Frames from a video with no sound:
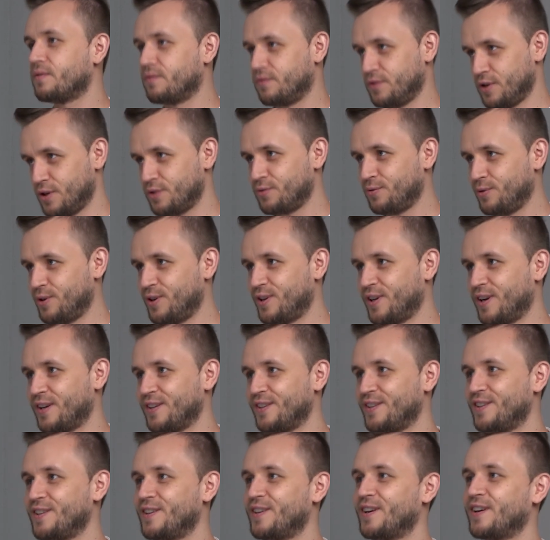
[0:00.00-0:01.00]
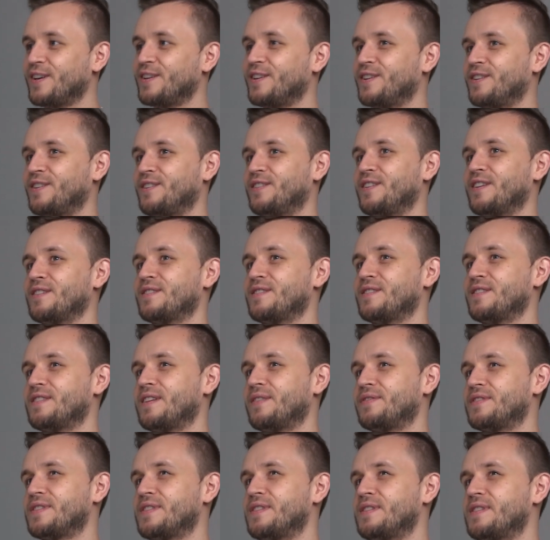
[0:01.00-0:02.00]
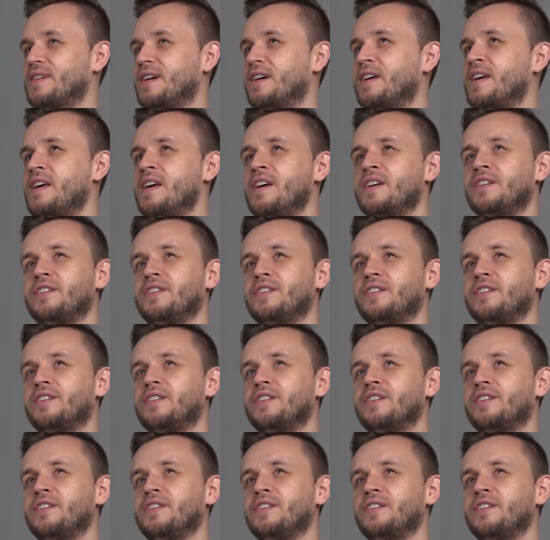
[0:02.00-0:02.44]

W niektórych rankingach nas zawstydza.